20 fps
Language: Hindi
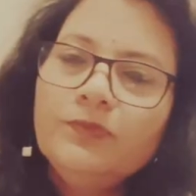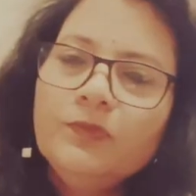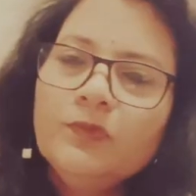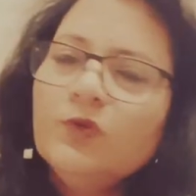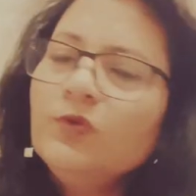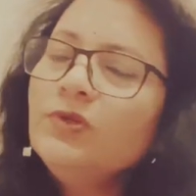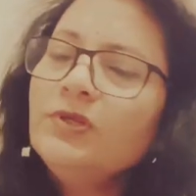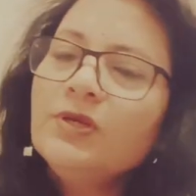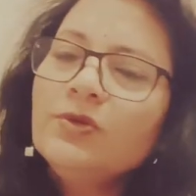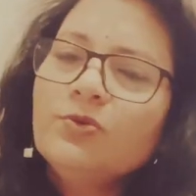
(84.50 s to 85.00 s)

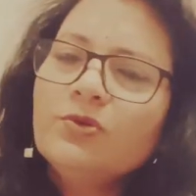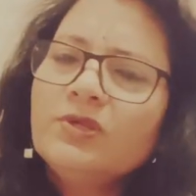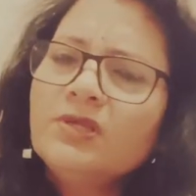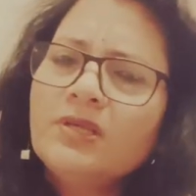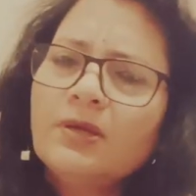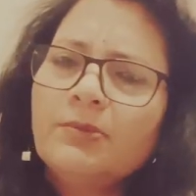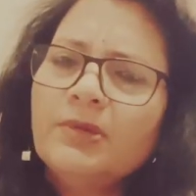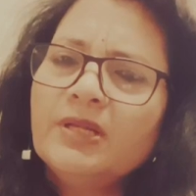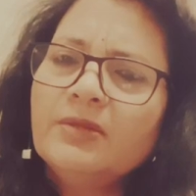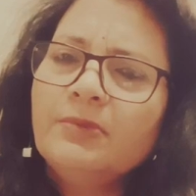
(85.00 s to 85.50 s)
उसे कुछ
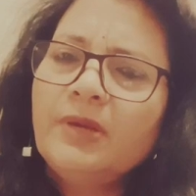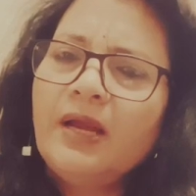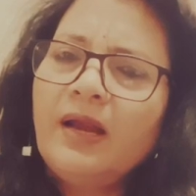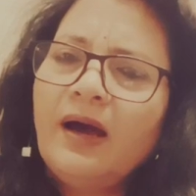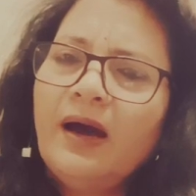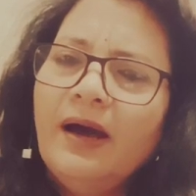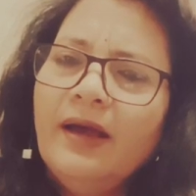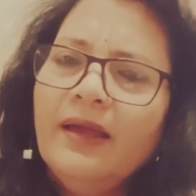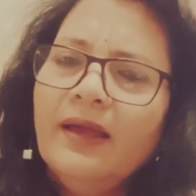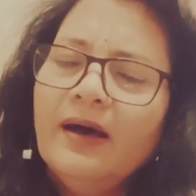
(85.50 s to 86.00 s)
समझ में ना
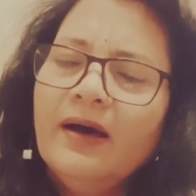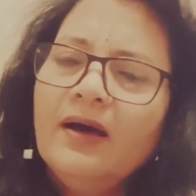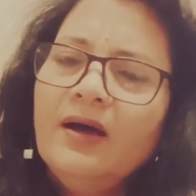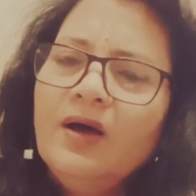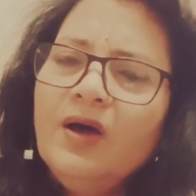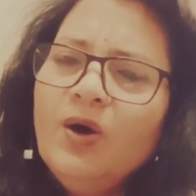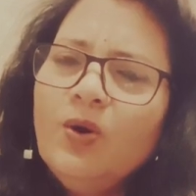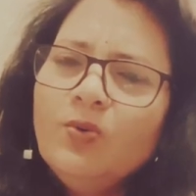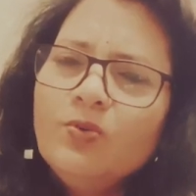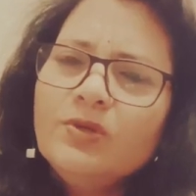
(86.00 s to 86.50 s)
आया
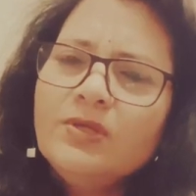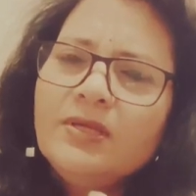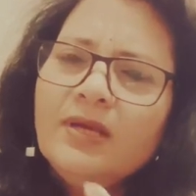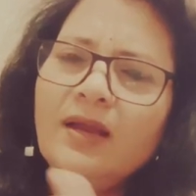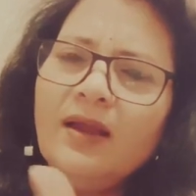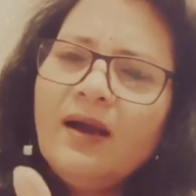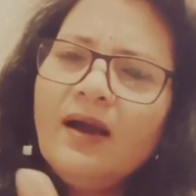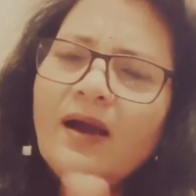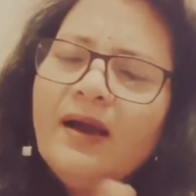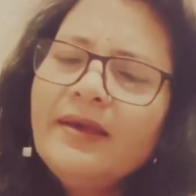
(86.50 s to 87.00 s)
उसे
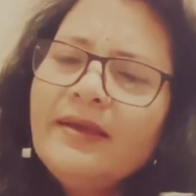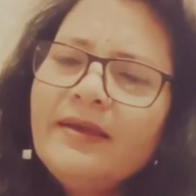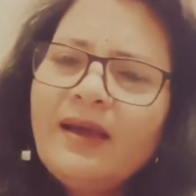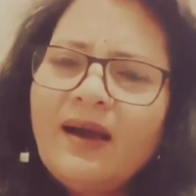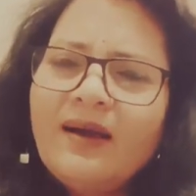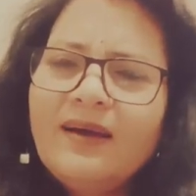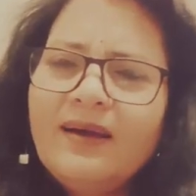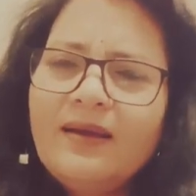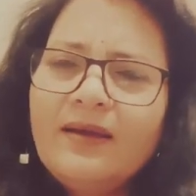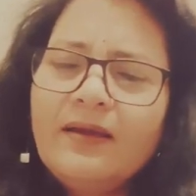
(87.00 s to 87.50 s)
लगा क्या
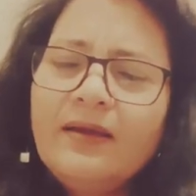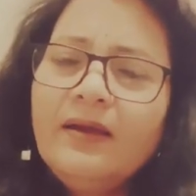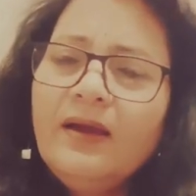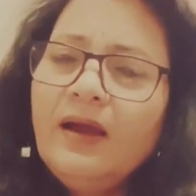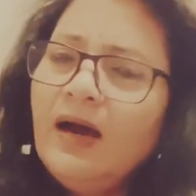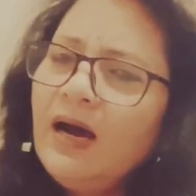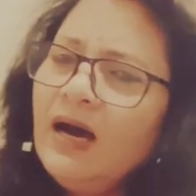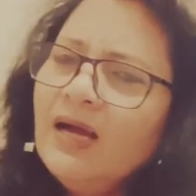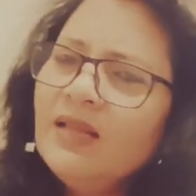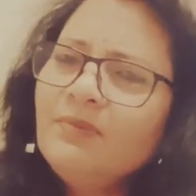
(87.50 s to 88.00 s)
करें
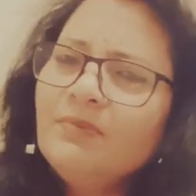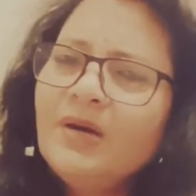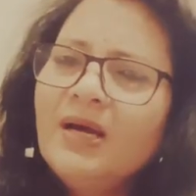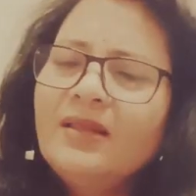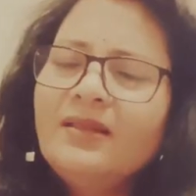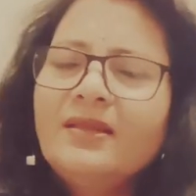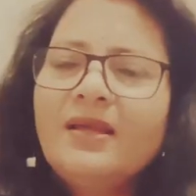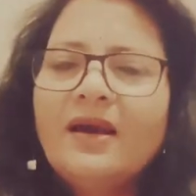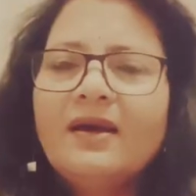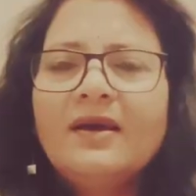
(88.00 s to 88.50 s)

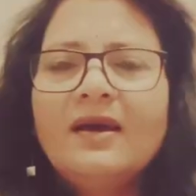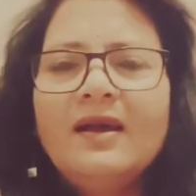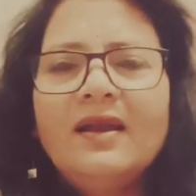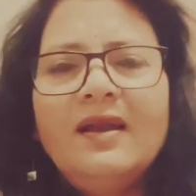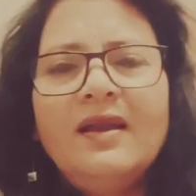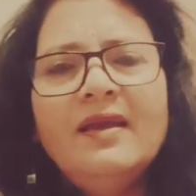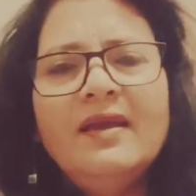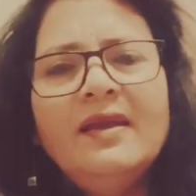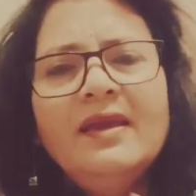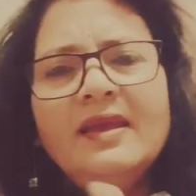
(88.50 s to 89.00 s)
आत्महत्या कर
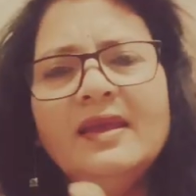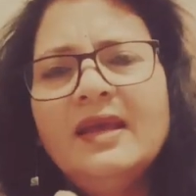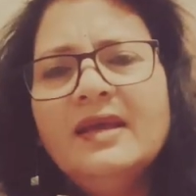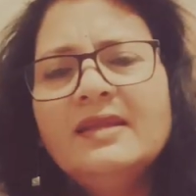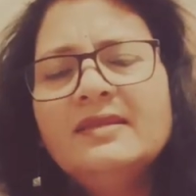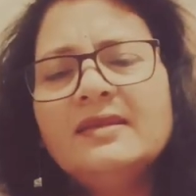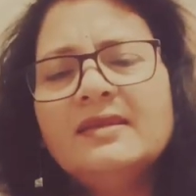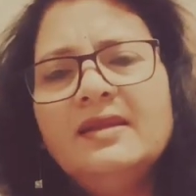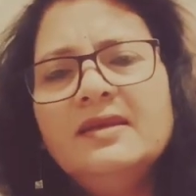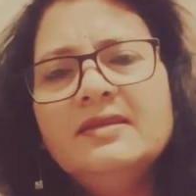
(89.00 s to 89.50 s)
लें या
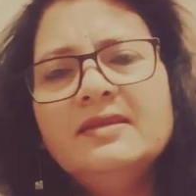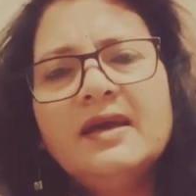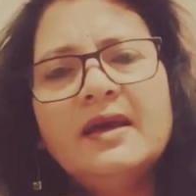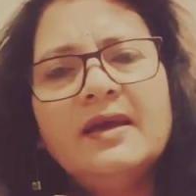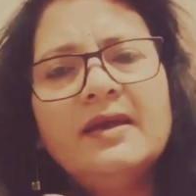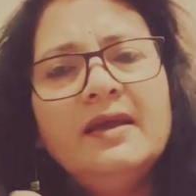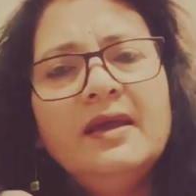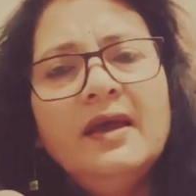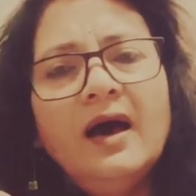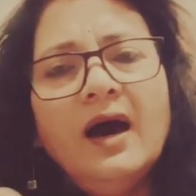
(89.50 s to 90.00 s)
चले जाएं
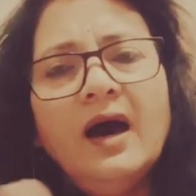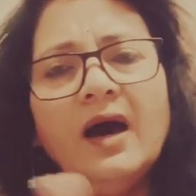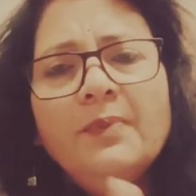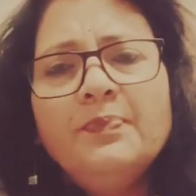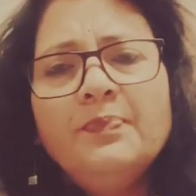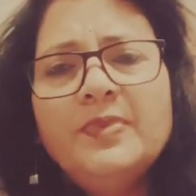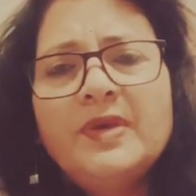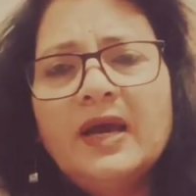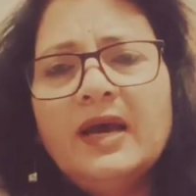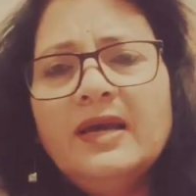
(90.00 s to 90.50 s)
अब
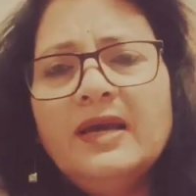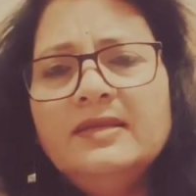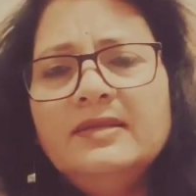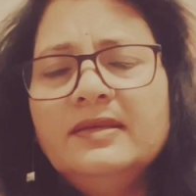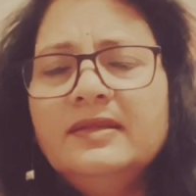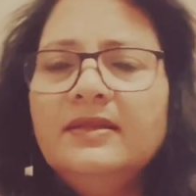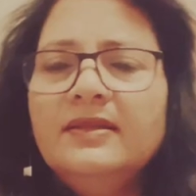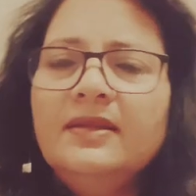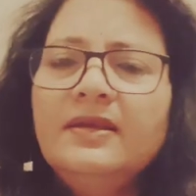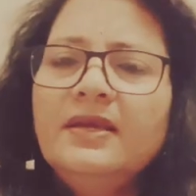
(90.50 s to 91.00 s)
क्या है
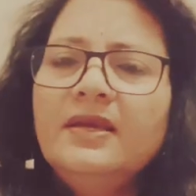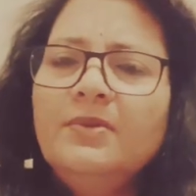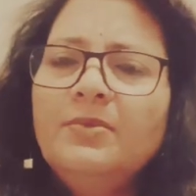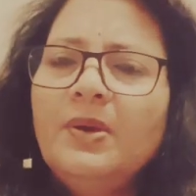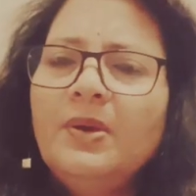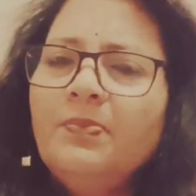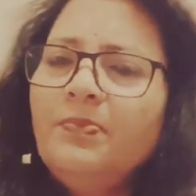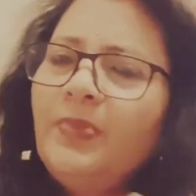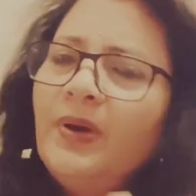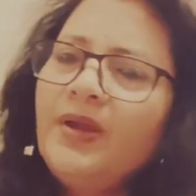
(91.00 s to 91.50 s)
ज़िंदगी में
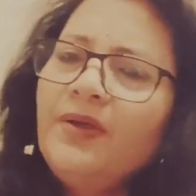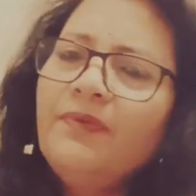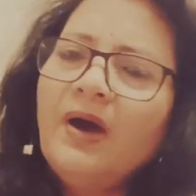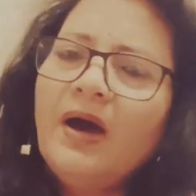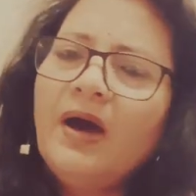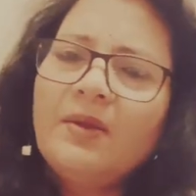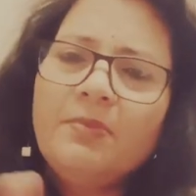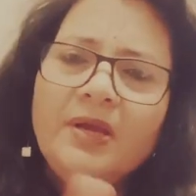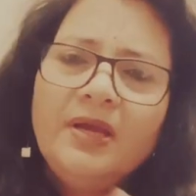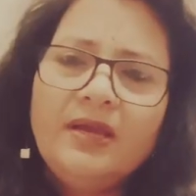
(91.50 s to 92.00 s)

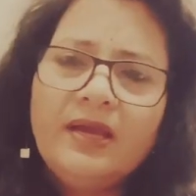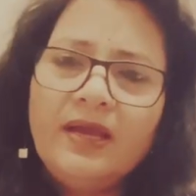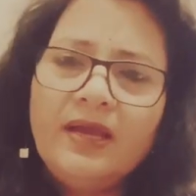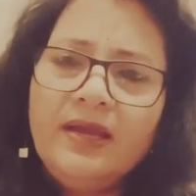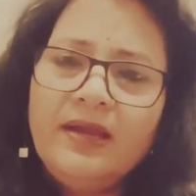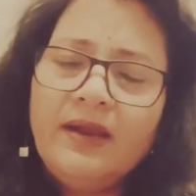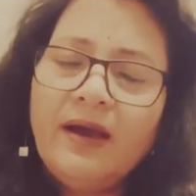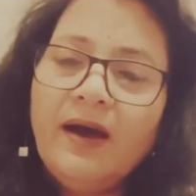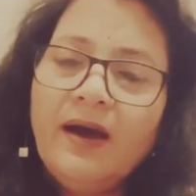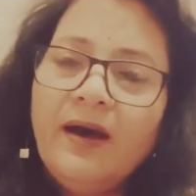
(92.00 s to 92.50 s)
परिवार भी नहीं
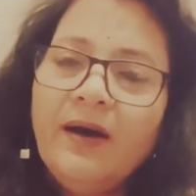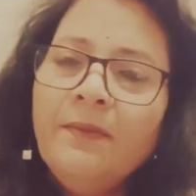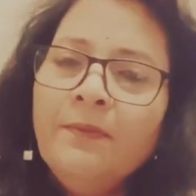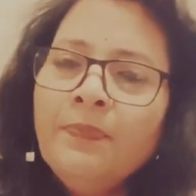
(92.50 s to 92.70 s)
रहा